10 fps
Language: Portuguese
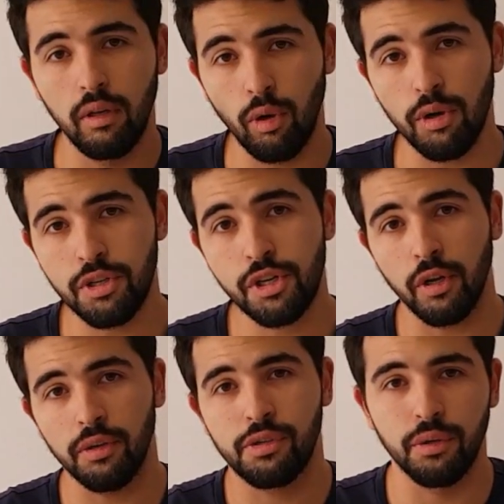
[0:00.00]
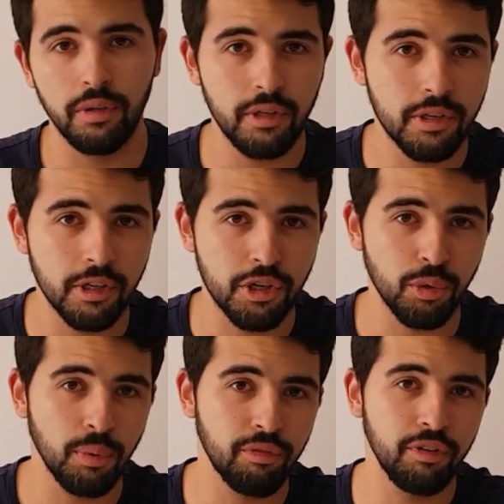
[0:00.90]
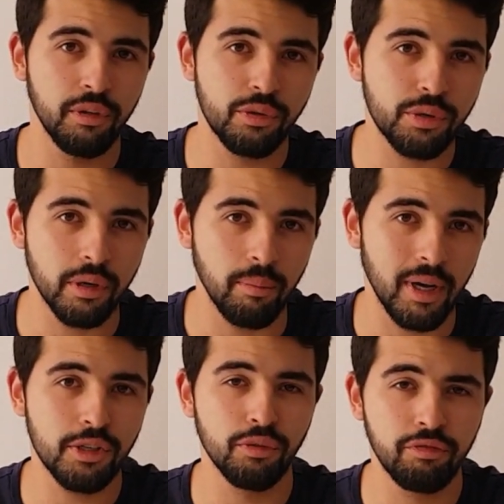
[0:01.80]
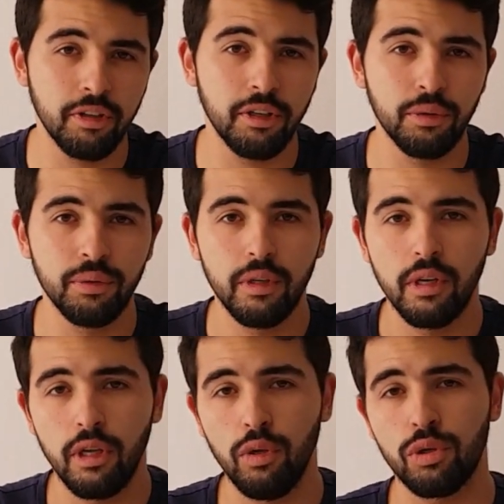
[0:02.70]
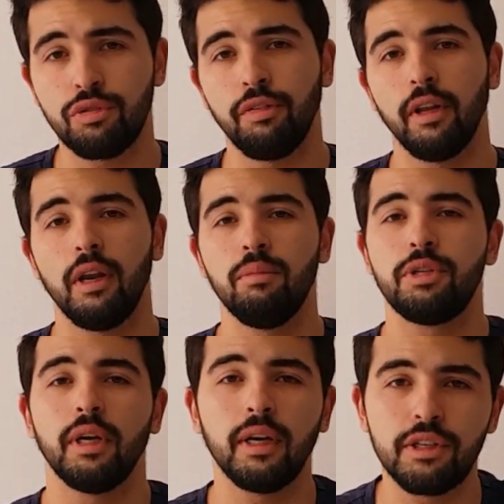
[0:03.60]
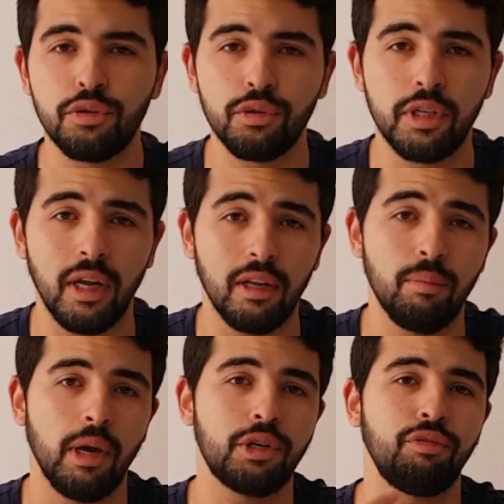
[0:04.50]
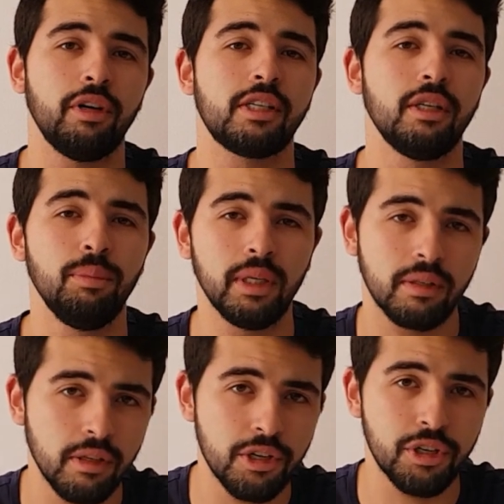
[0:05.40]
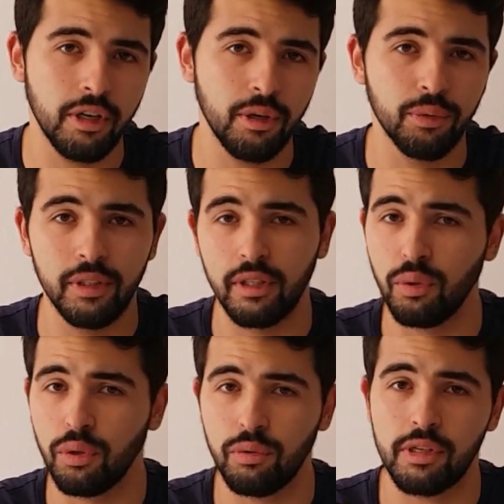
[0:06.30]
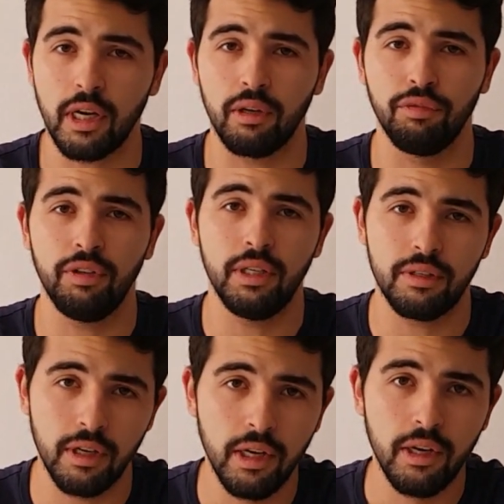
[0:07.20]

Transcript: Calorosas saudações, sejam bem-vindos a mais um vídeo e hoje falaremos da rede social que mais facilmente deixaria um ditador do século XX